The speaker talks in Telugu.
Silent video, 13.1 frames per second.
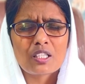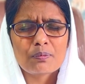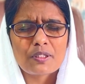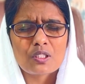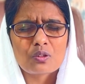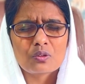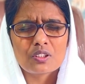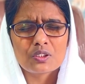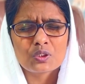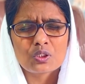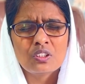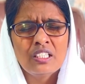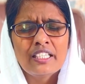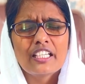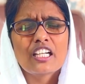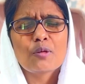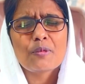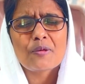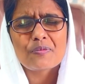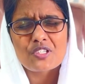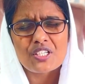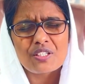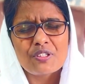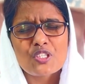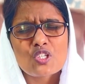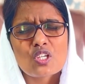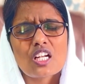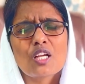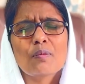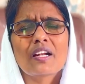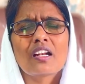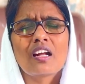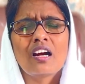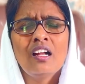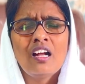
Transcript: బాధపడుతుండొచ్చు ఇక మేము జీవించలేమన్న